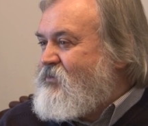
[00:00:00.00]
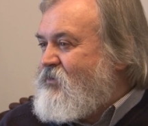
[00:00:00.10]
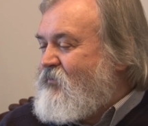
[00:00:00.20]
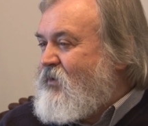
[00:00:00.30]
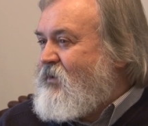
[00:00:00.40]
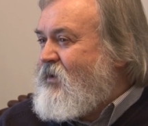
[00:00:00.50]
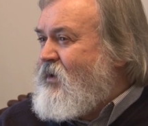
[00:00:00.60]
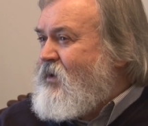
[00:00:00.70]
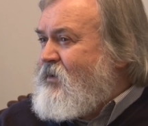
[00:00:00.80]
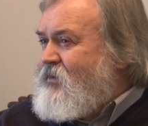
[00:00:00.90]
I wtedy
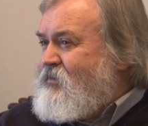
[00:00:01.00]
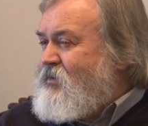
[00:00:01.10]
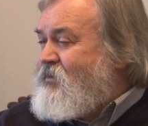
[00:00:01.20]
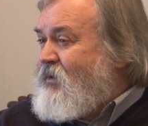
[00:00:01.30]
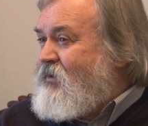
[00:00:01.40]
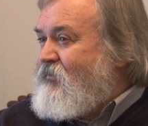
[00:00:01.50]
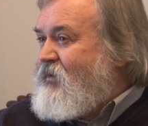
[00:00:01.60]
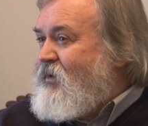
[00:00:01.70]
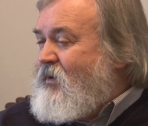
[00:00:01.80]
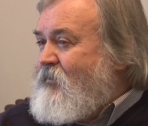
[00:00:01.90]
z
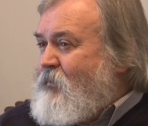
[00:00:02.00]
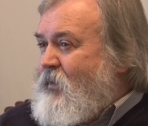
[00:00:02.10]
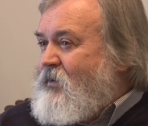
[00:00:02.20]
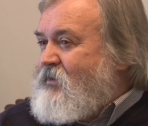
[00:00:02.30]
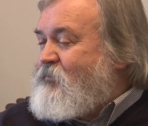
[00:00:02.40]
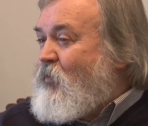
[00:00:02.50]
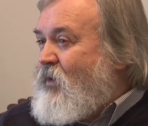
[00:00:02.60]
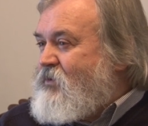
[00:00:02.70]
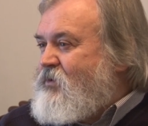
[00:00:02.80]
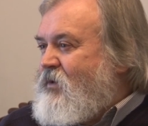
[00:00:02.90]
inicjatywy
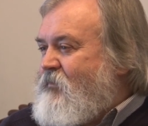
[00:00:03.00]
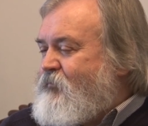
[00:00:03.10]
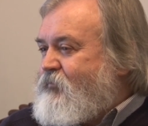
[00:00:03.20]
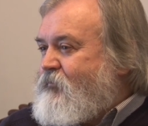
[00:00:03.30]
społecznej